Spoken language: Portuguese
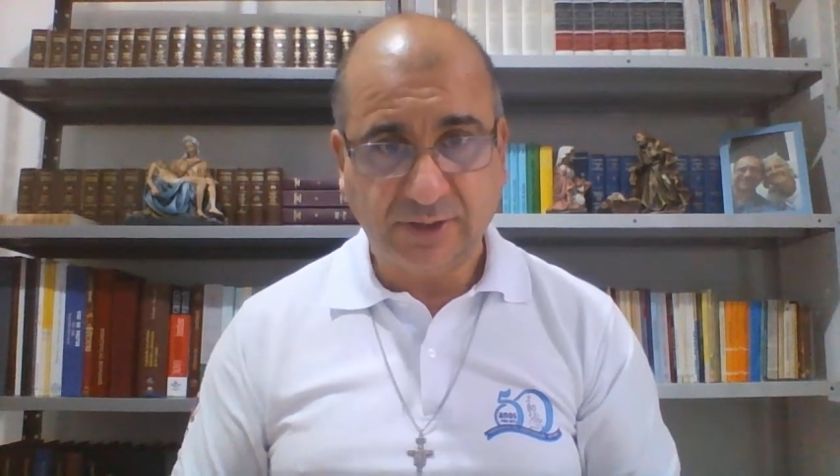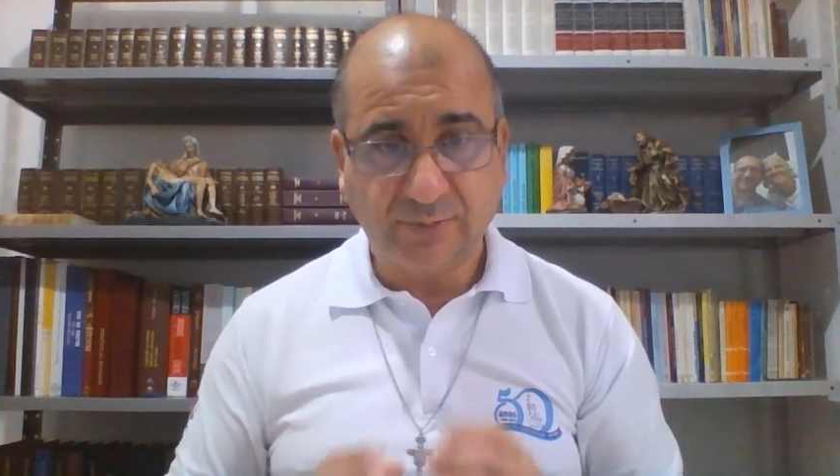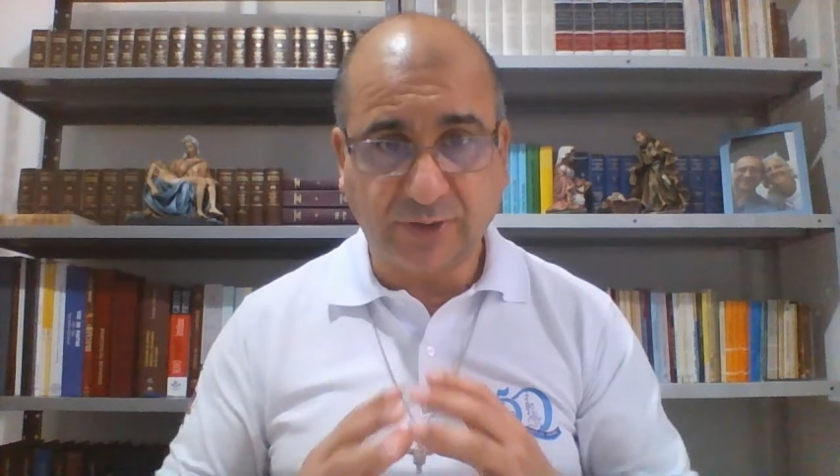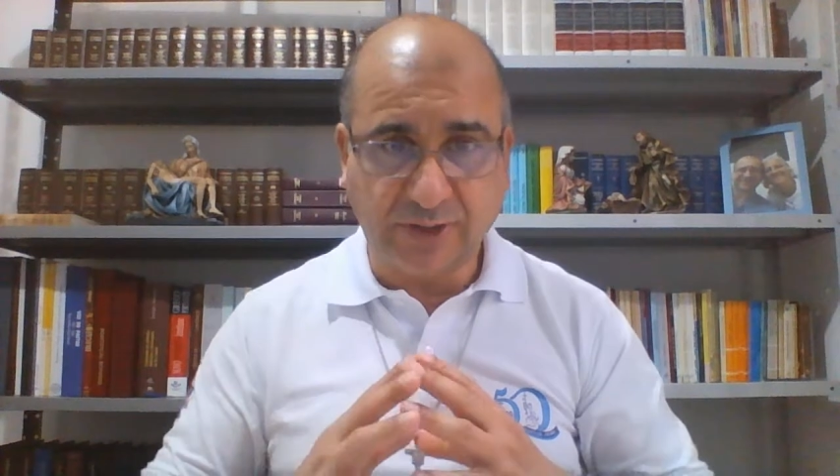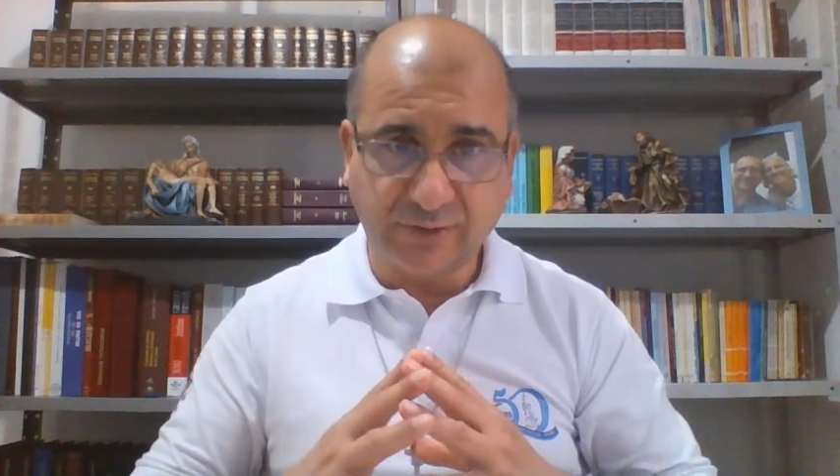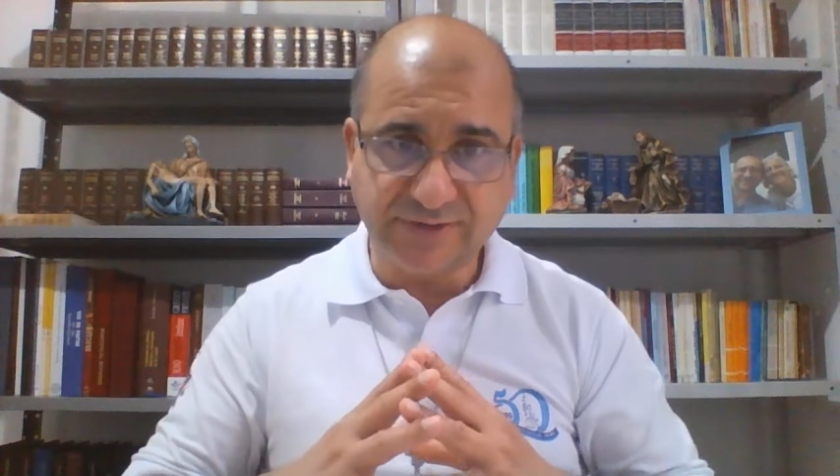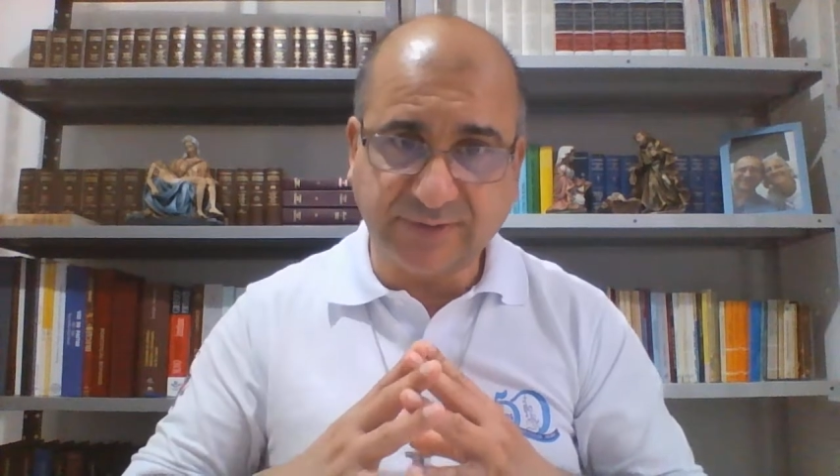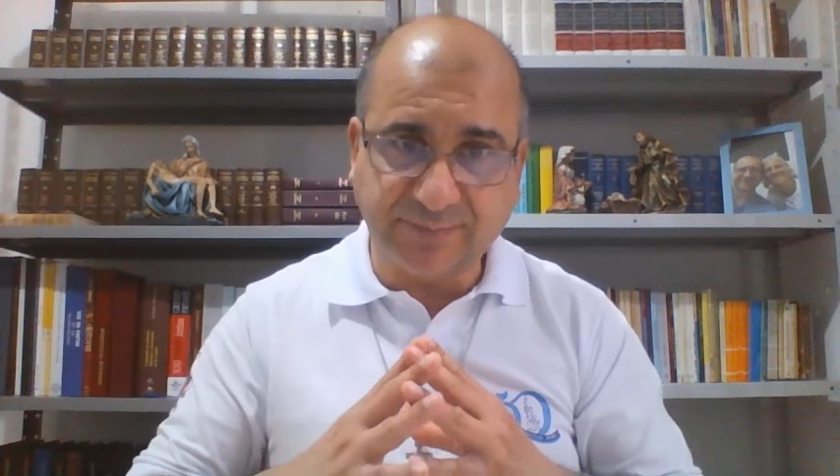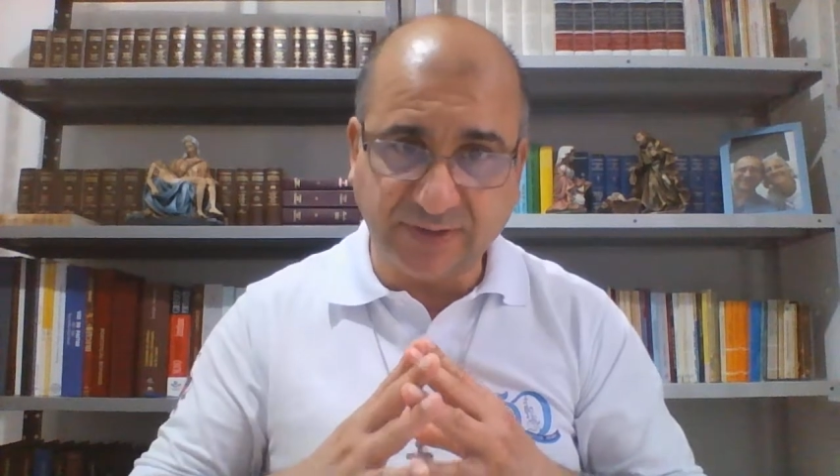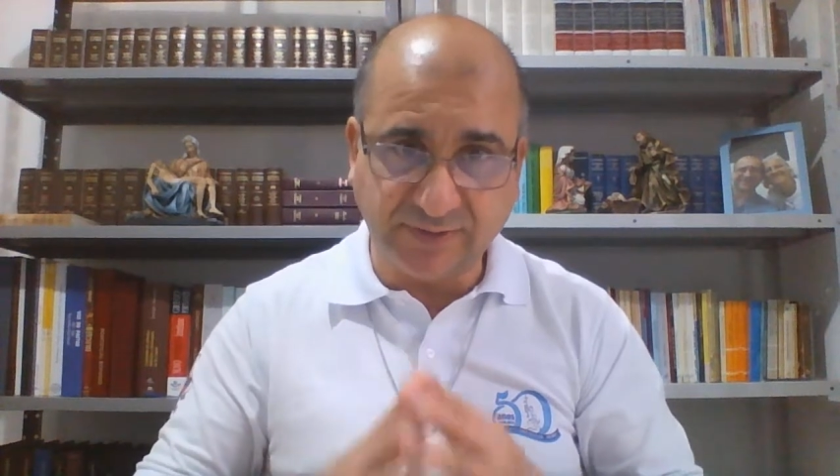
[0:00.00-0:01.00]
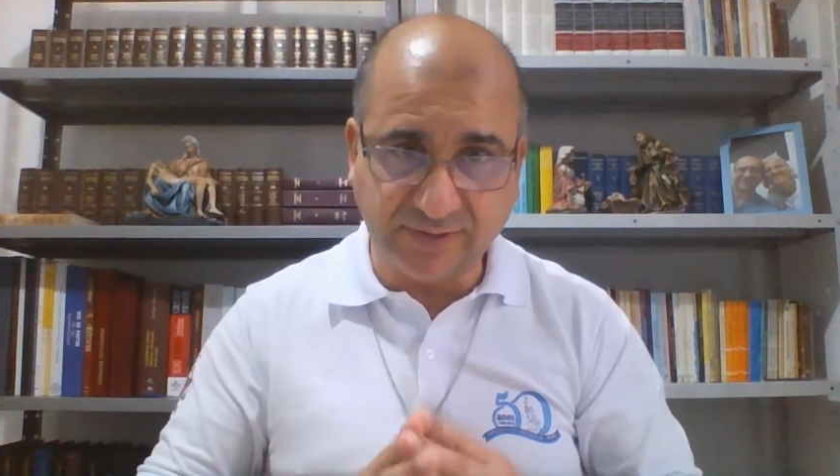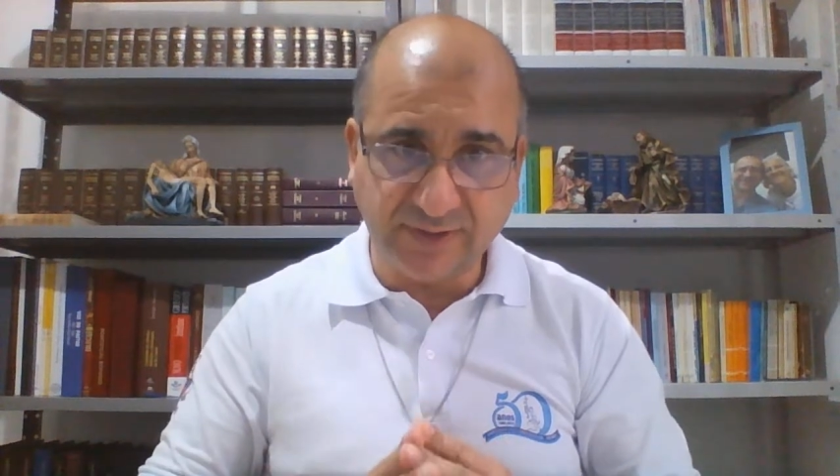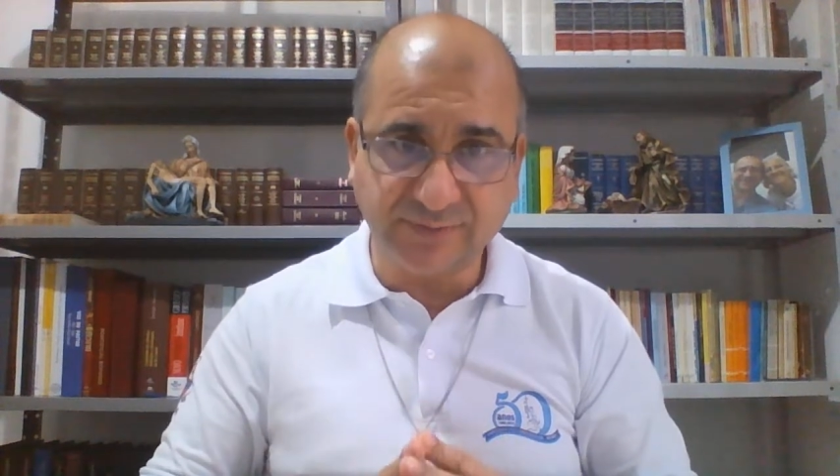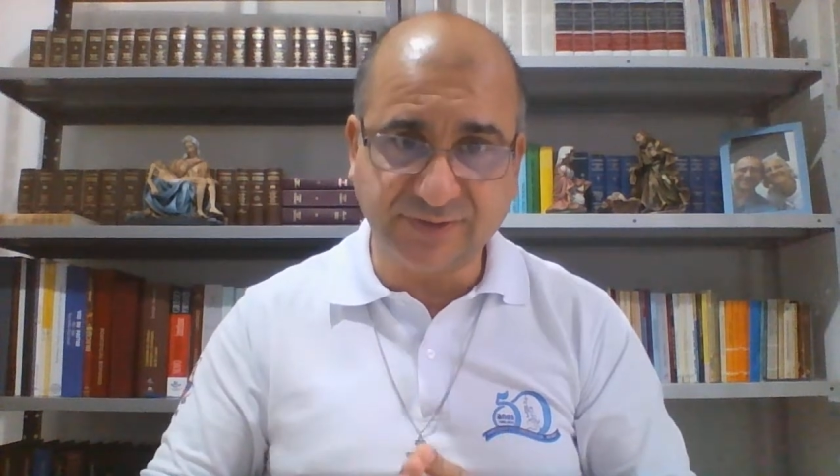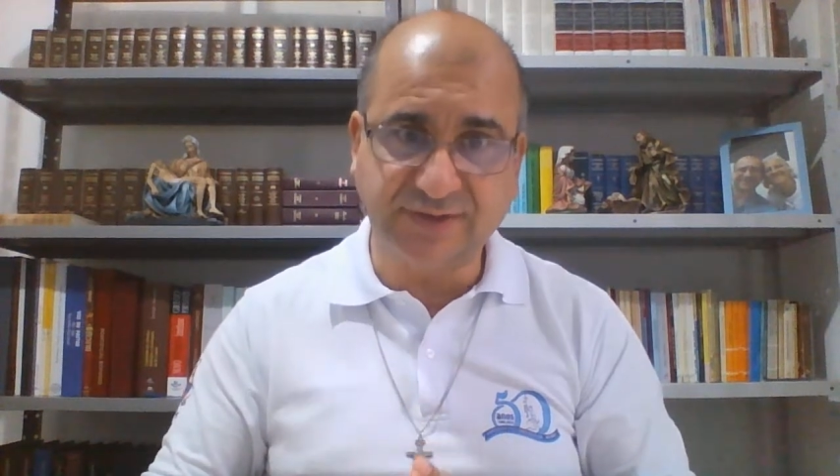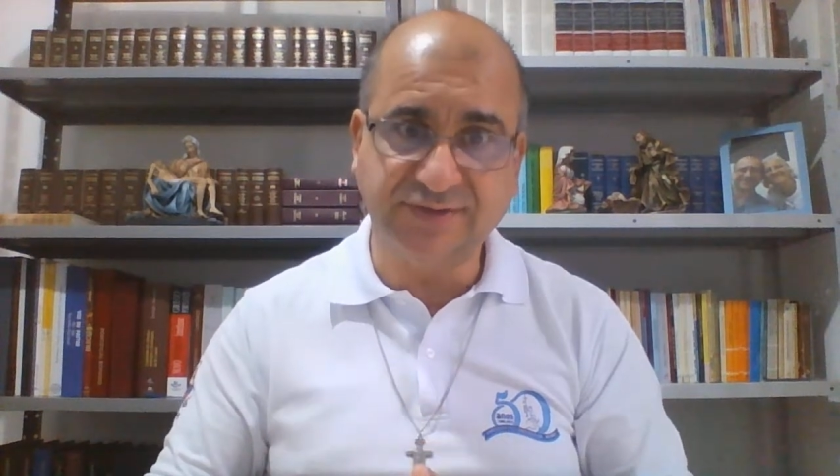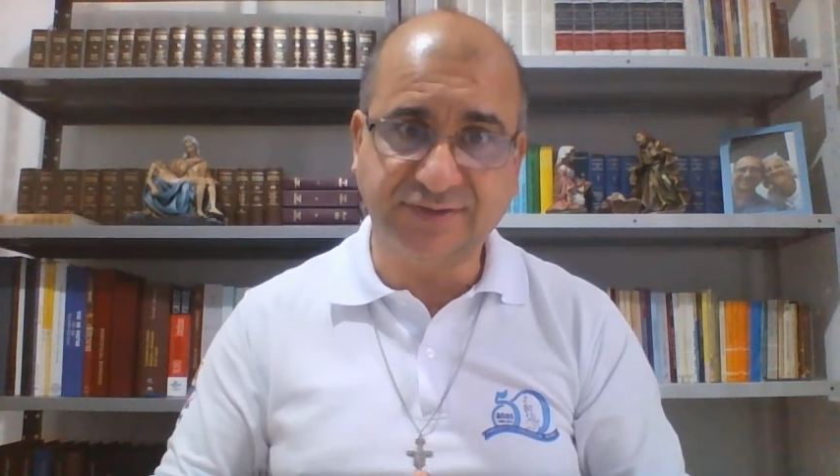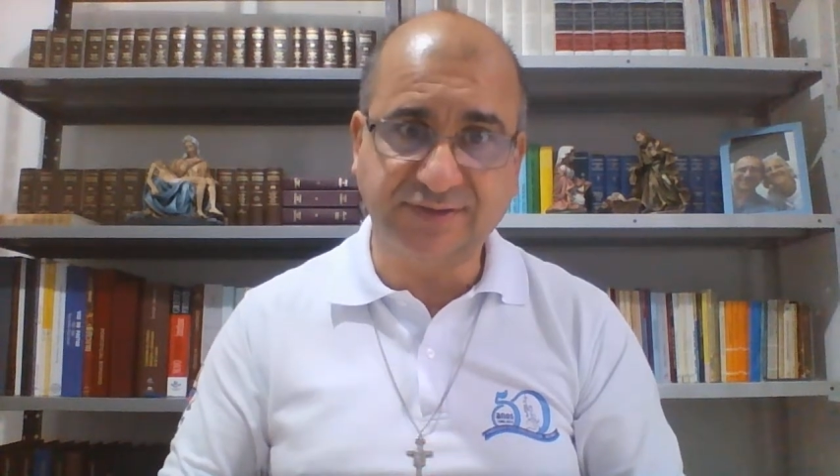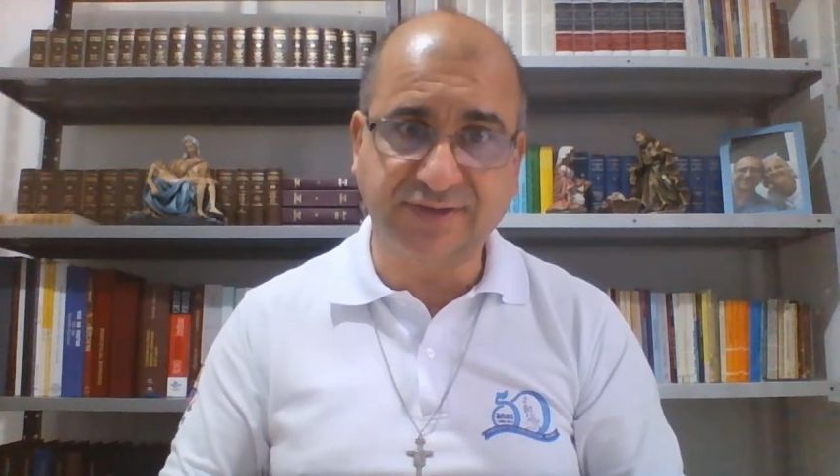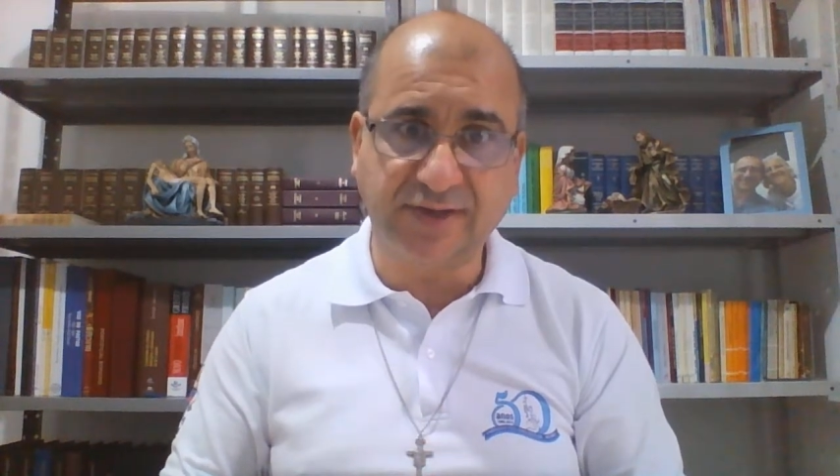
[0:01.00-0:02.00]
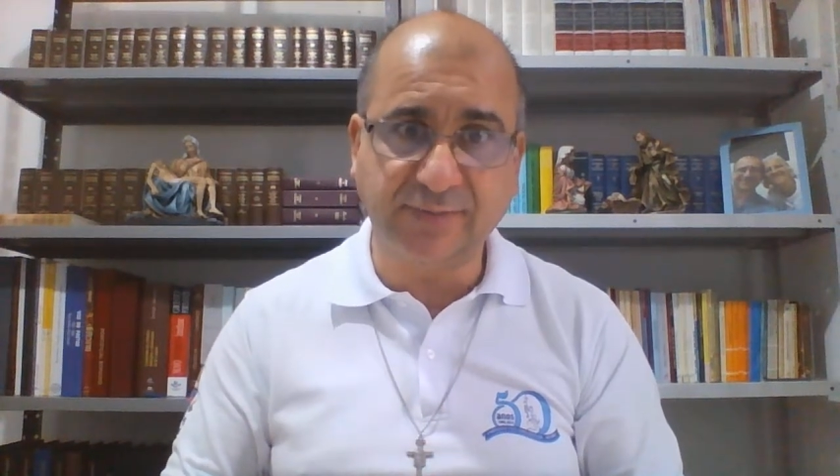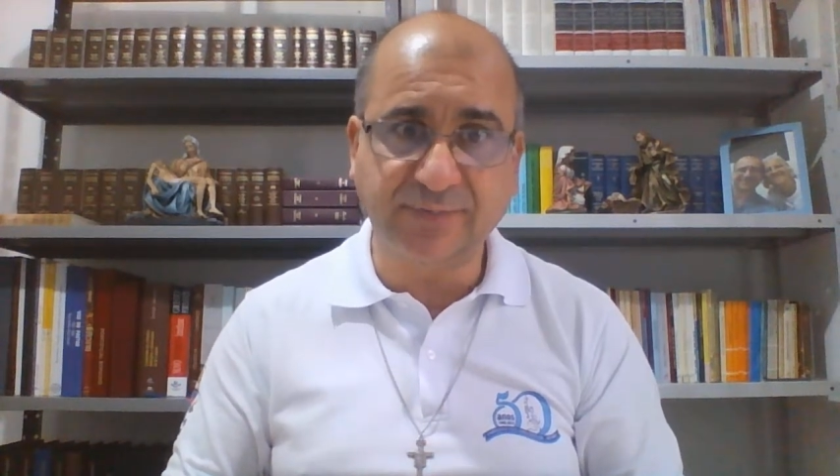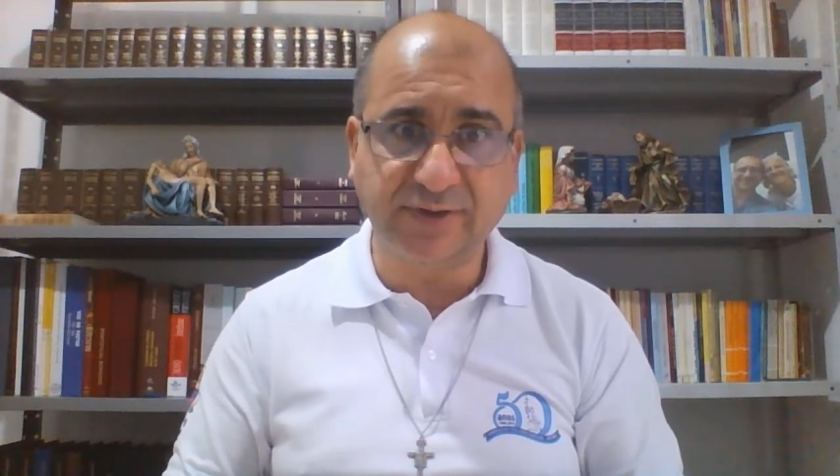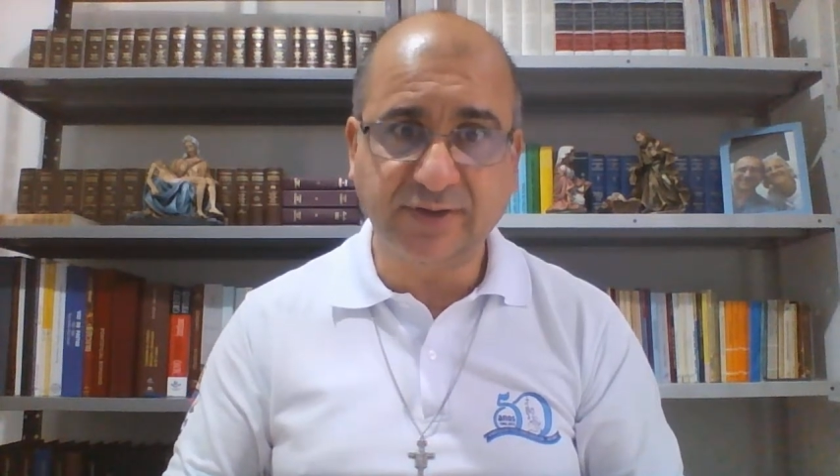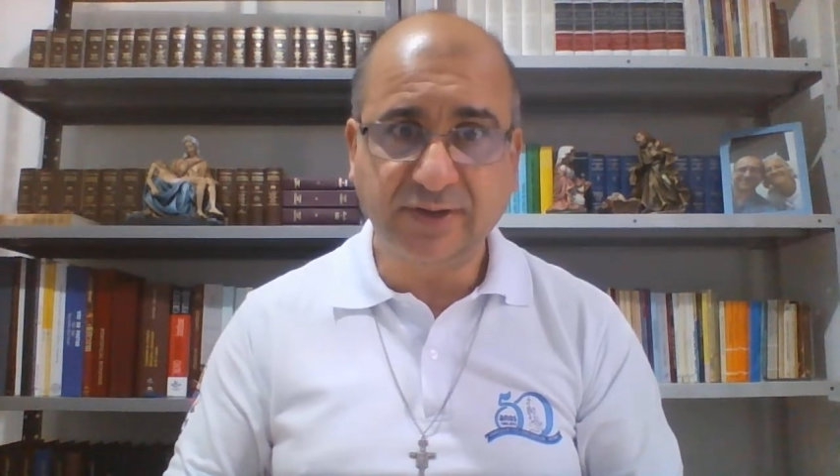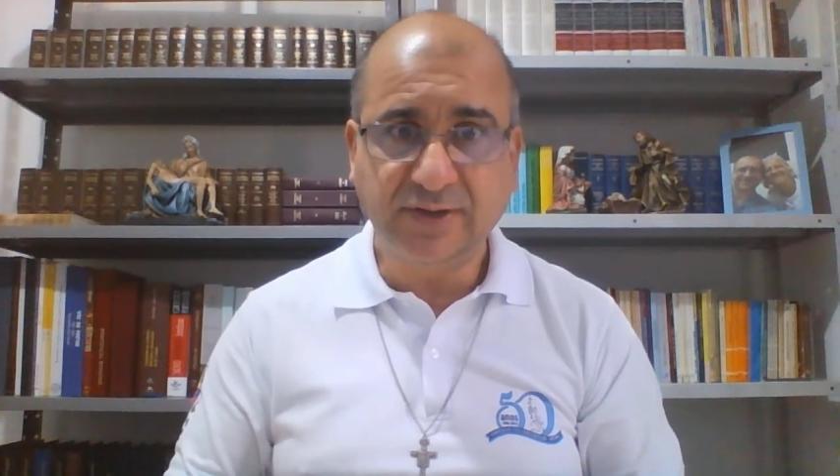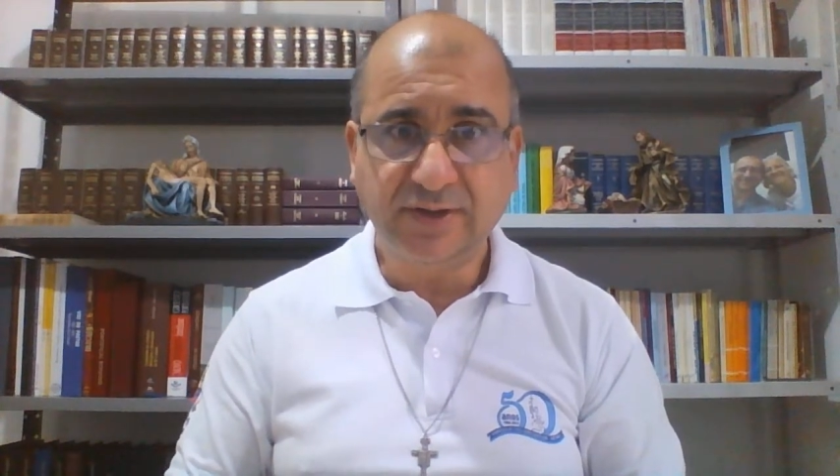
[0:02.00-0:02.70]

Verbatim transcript: Porque nós aprendemos desde sempre